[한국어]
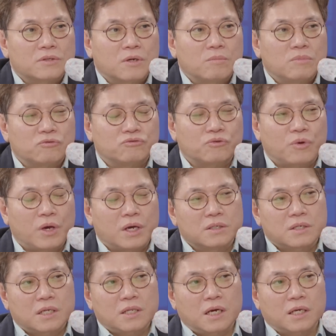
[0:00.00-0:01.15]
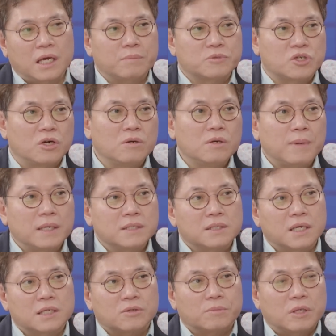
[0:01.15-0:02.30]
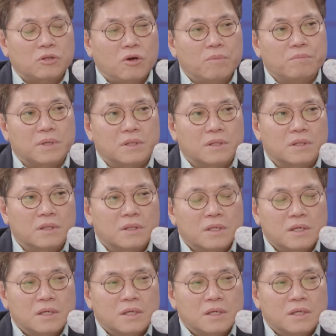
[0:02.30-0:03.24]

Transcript: 정말 네. 국회 의사당이 한 절반 이상이 전부 다 텅빈.